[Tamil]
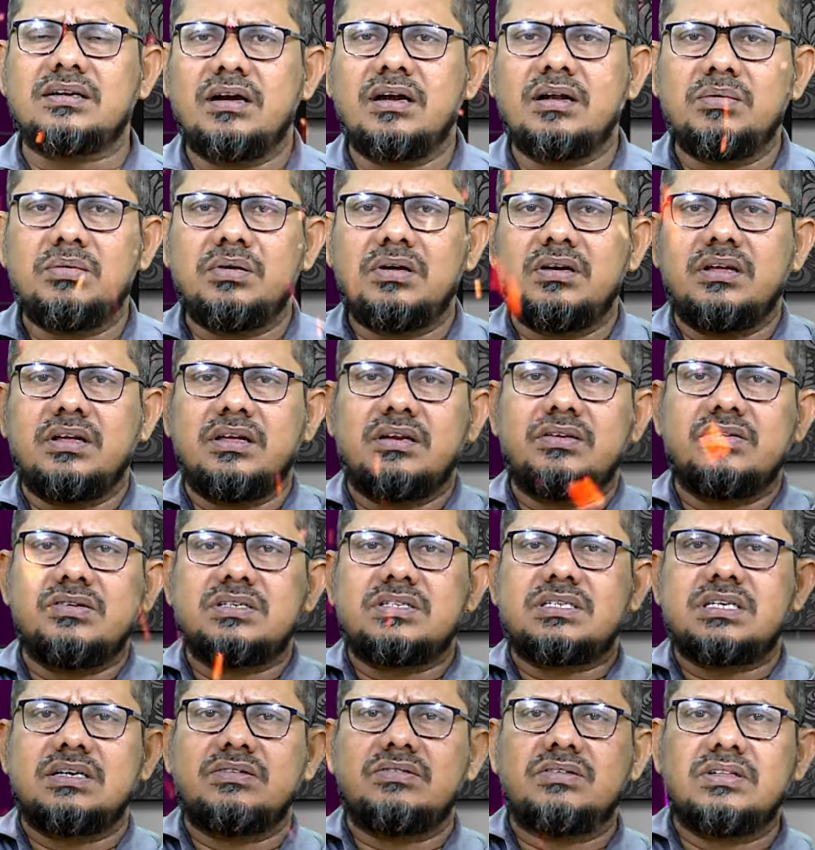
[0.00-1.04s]
அது
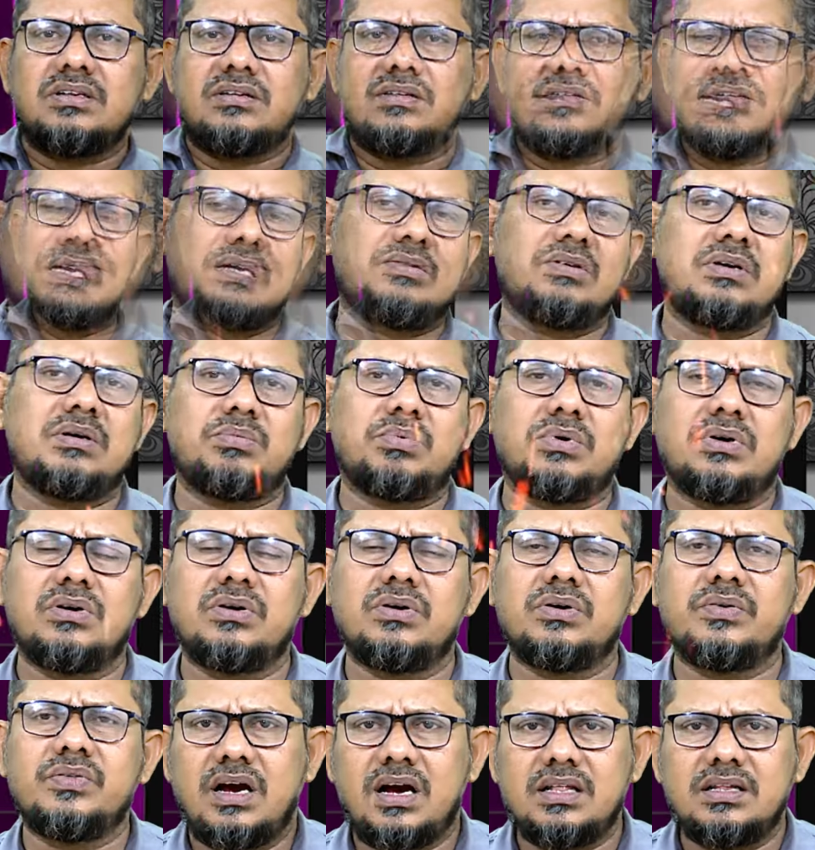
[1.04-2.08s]
நீர்வீழ்ச்சியை வந்து கவர் பண்ணோம்